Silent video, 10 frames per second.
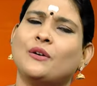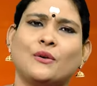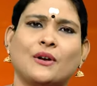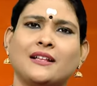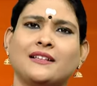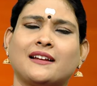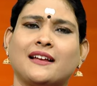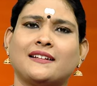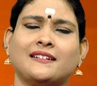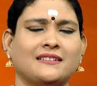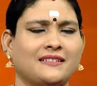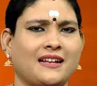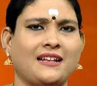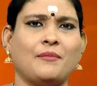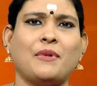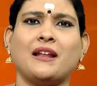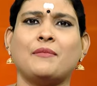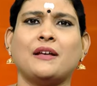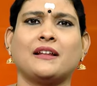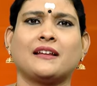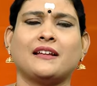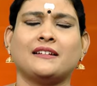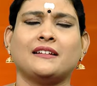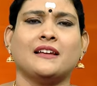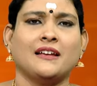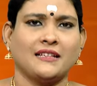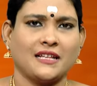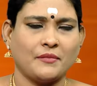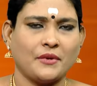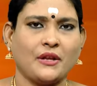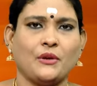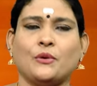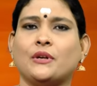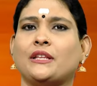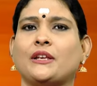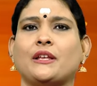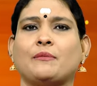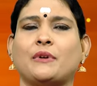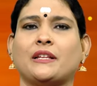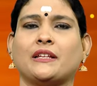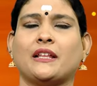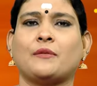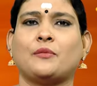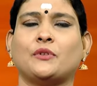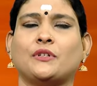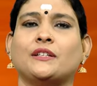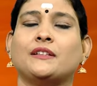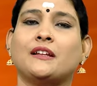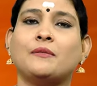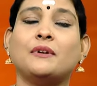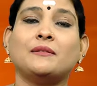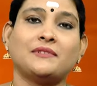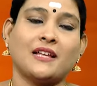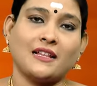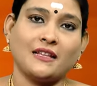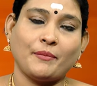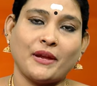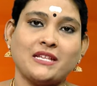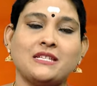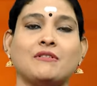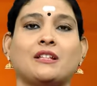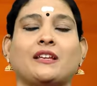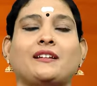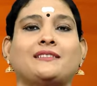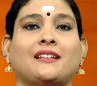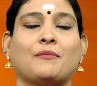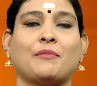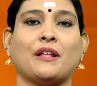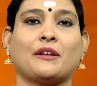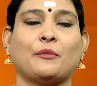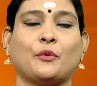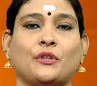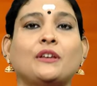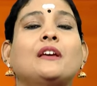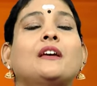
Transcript: உட்கார்ந்துருக்காரு நல்ல பலமாக இருக்கார் திருமண யோகத்தையும் ஏற்படுத்தி தரப்போகுது திருமணம் சார்ந்த பேச்சுவார்த்தைகள் சிறப்பாக இருக்க போது